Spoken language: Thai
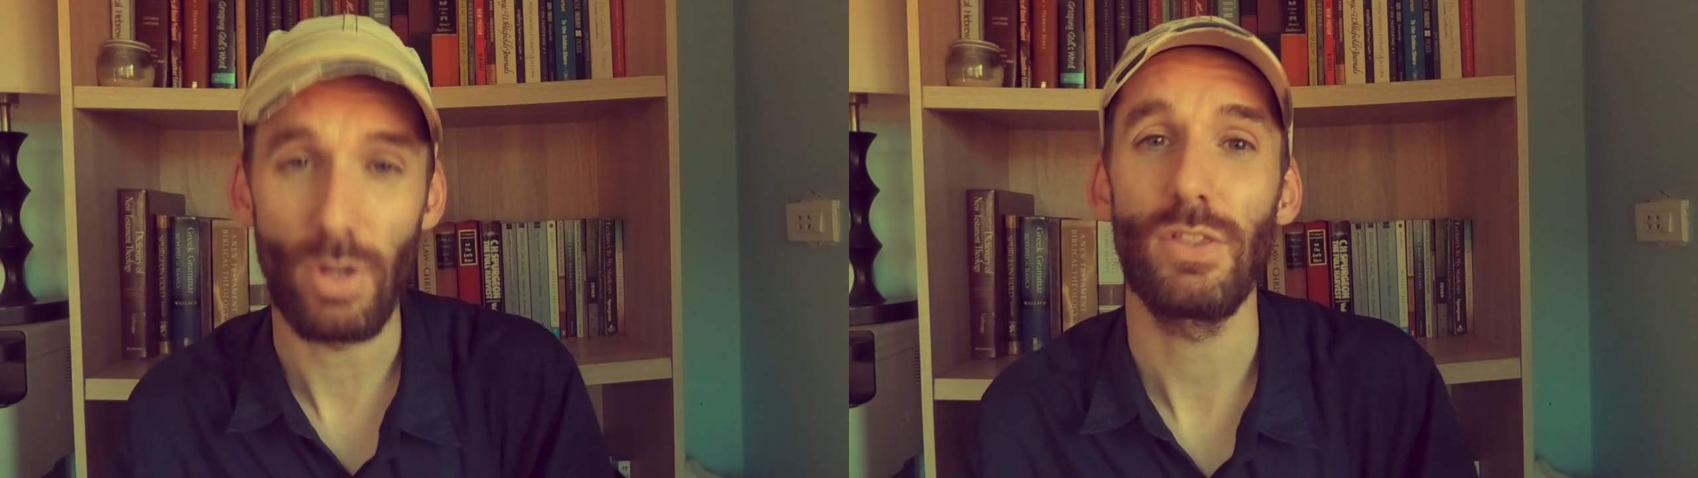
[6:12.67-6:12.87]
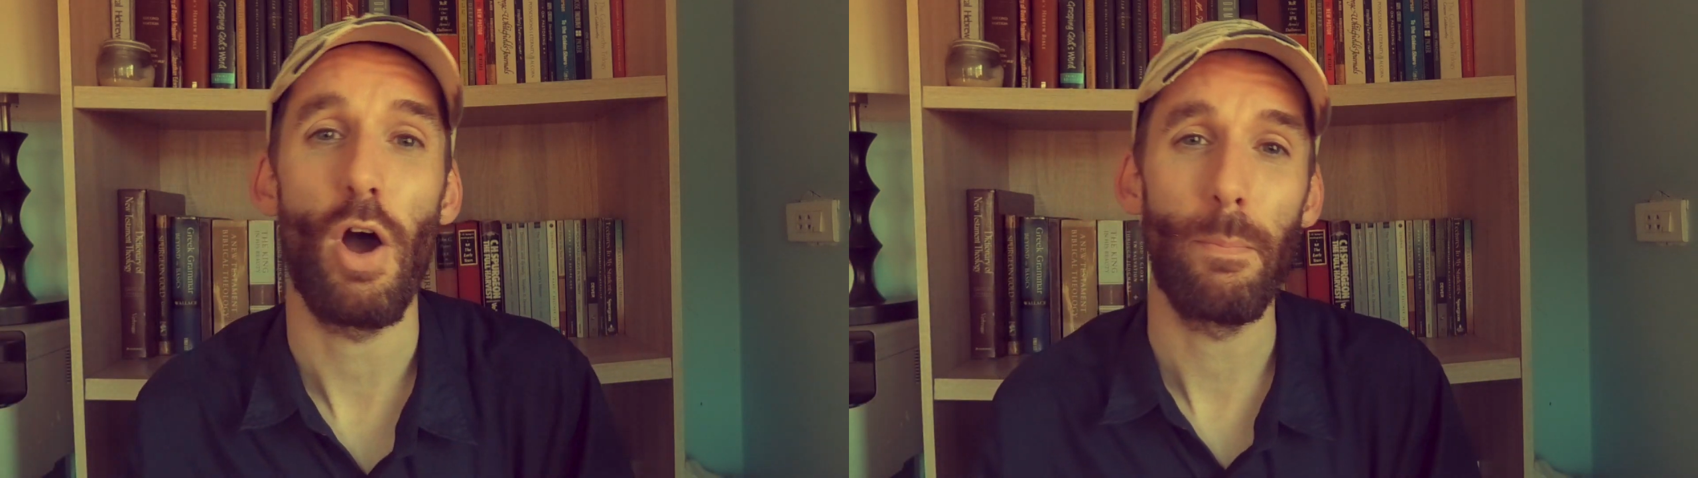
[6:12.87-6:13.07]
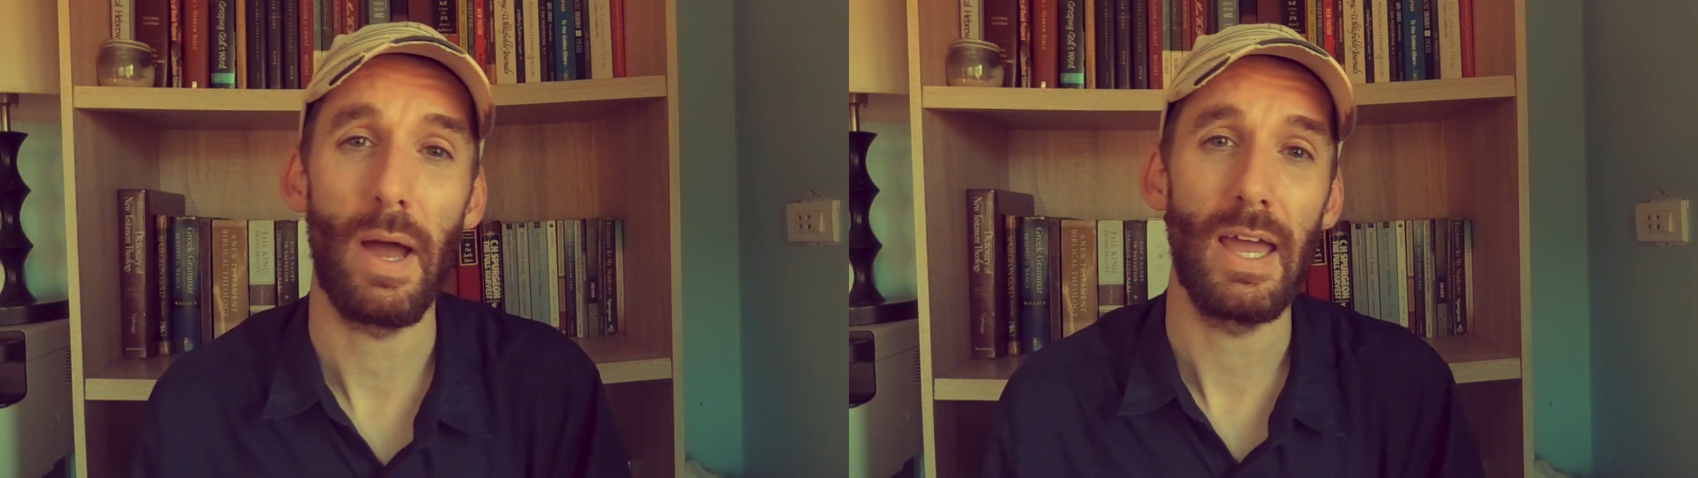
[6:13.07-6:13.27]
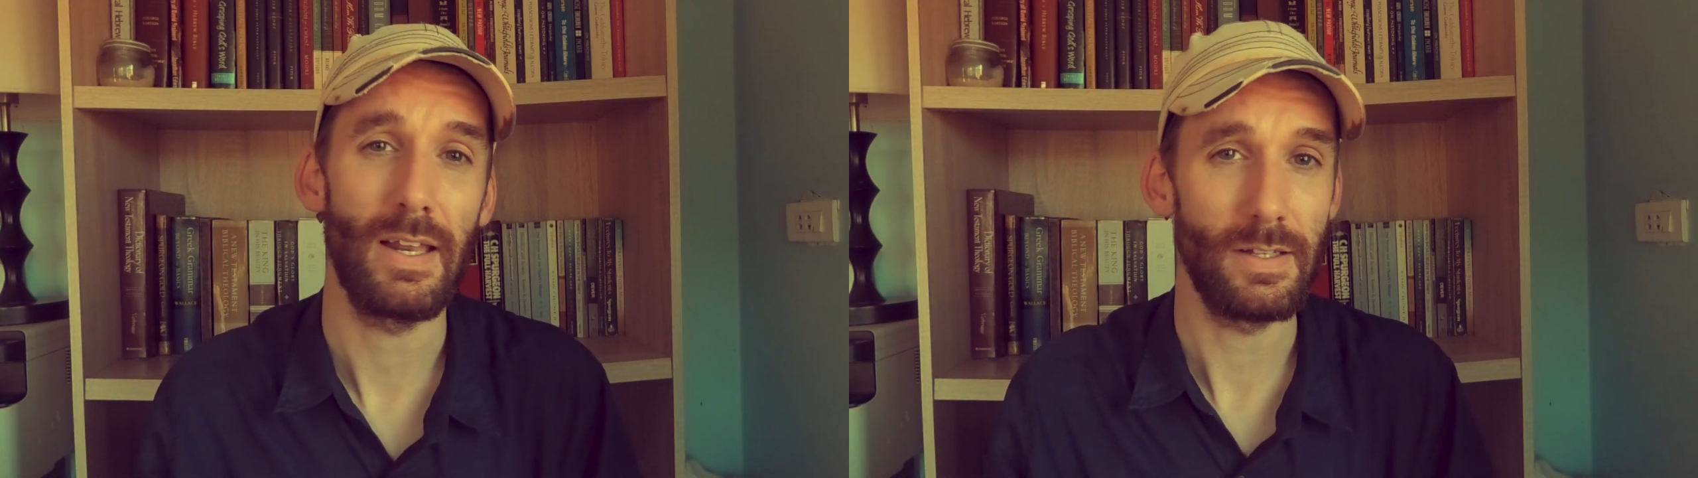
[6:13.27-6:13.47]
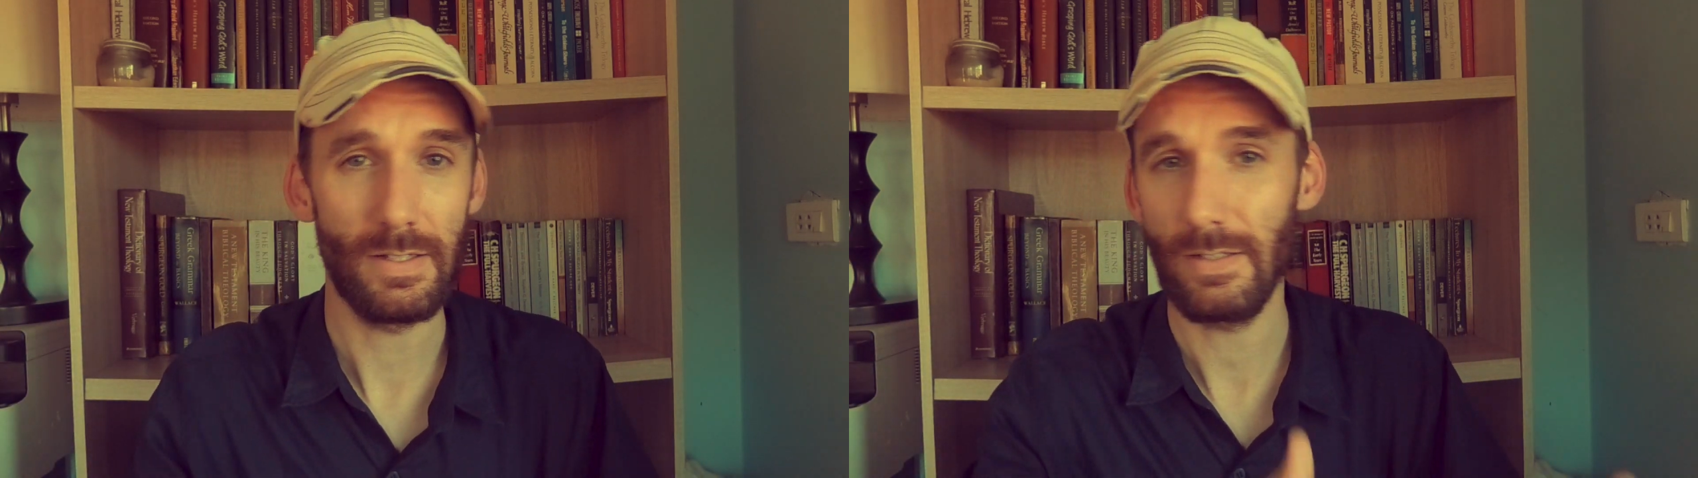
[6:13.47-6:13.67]
บทต่อไป
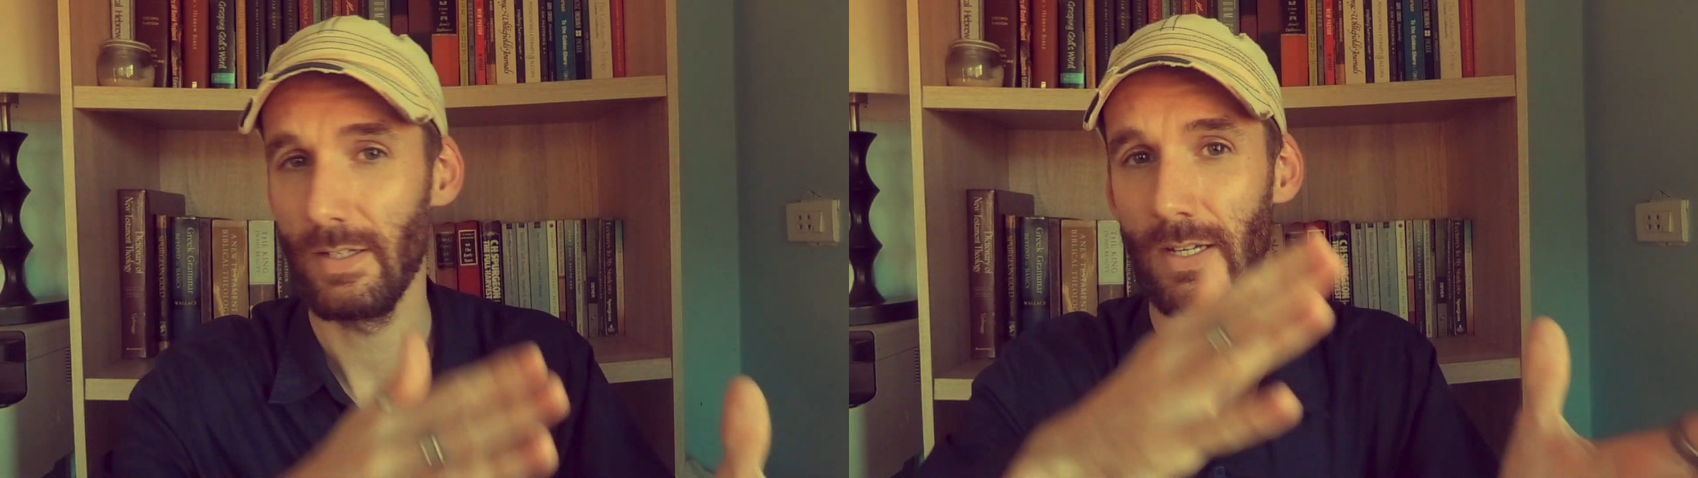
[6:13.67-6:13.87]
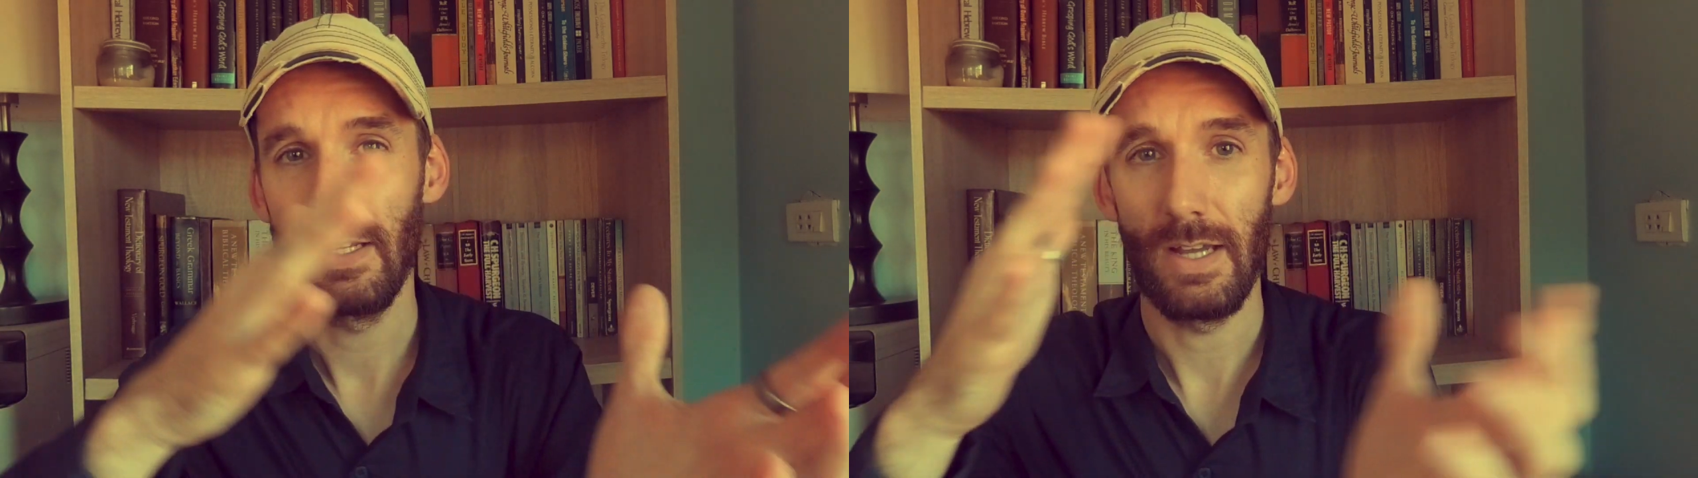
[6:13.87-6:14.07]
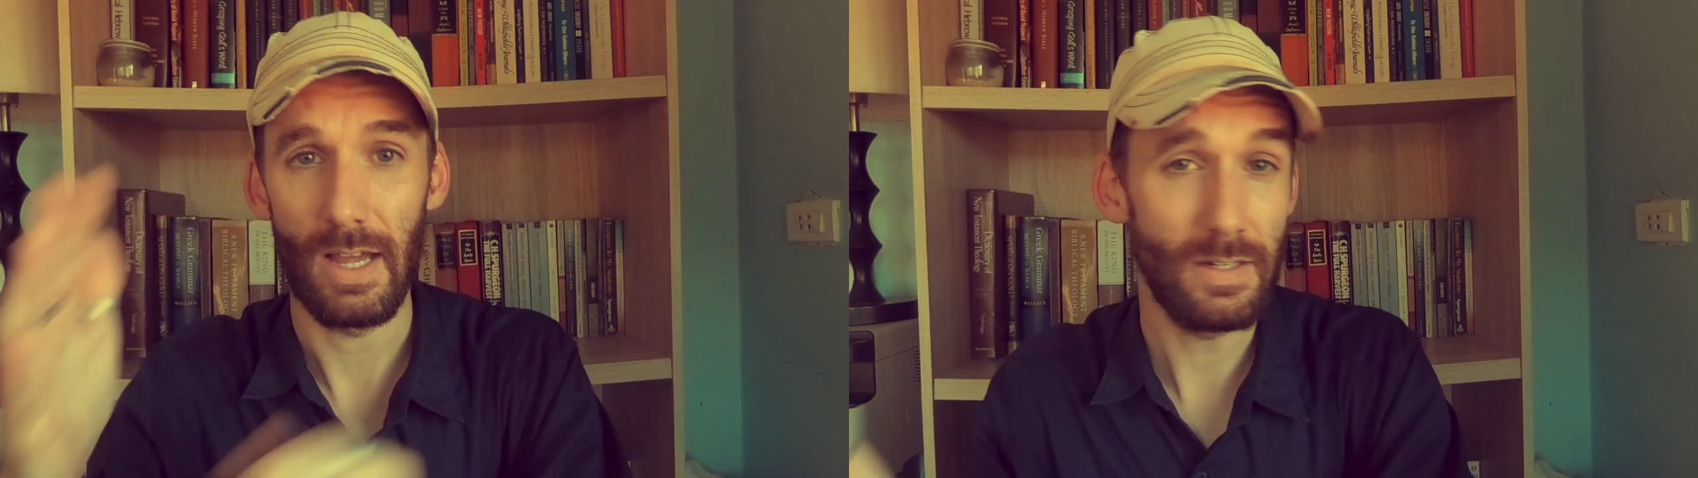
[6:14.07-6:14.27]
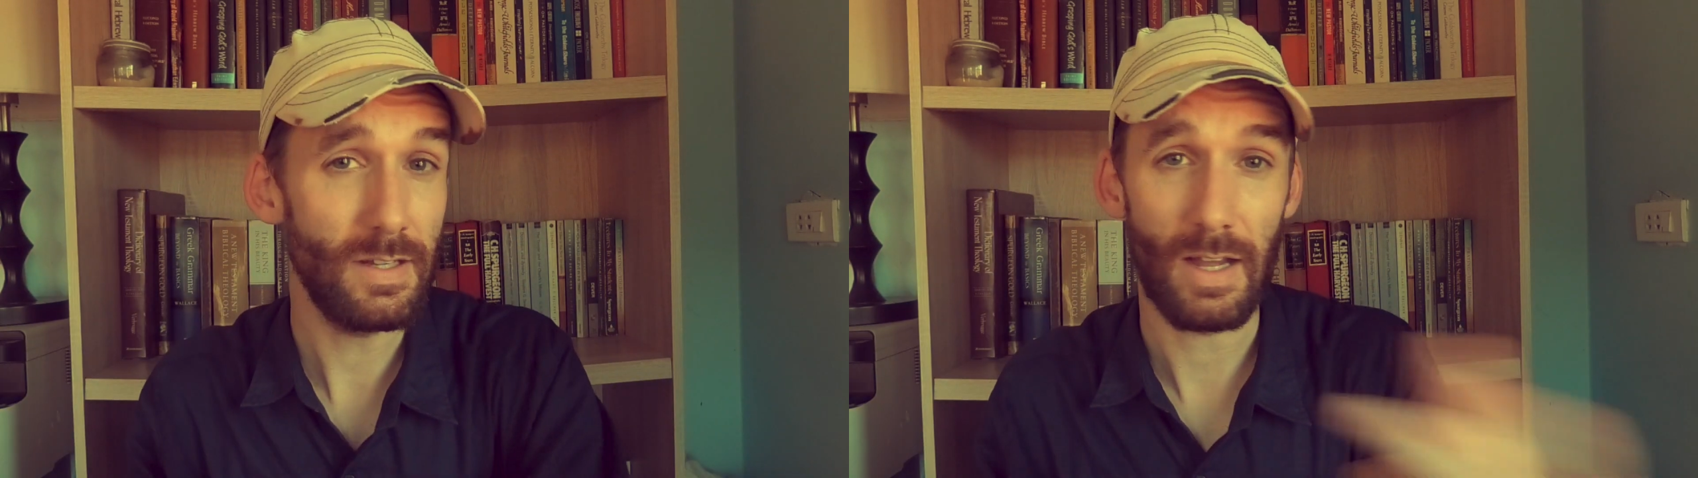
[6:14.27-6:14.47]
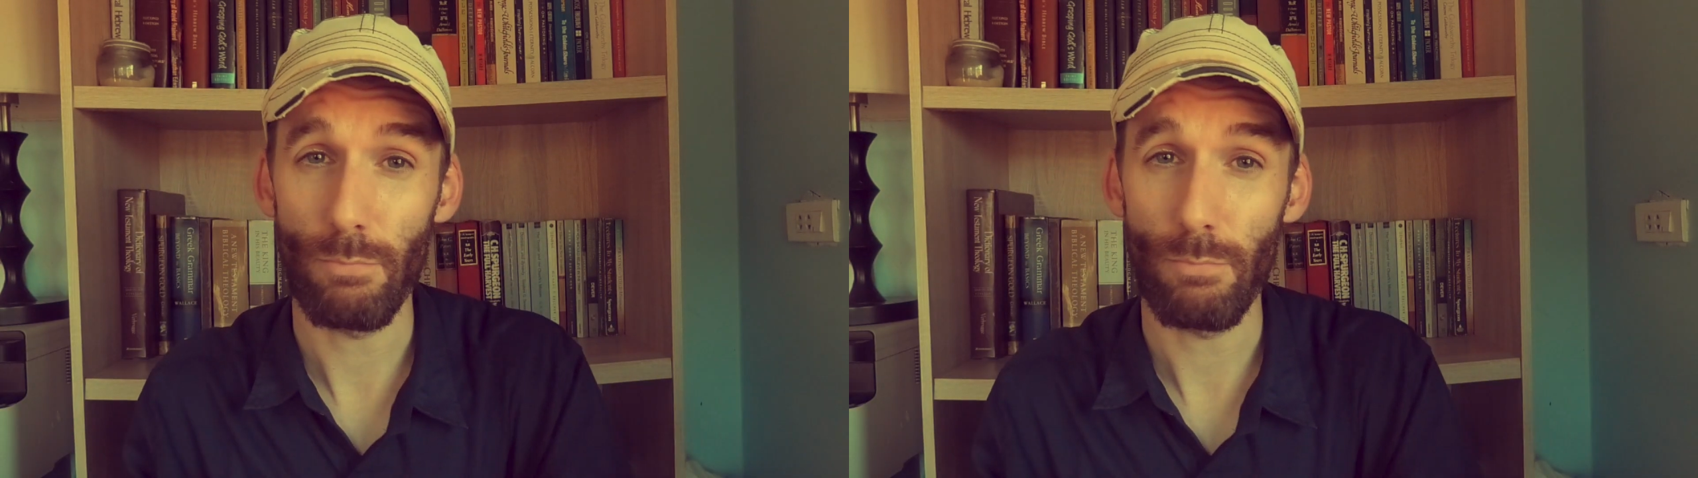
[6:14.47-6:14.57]
หรือเลือก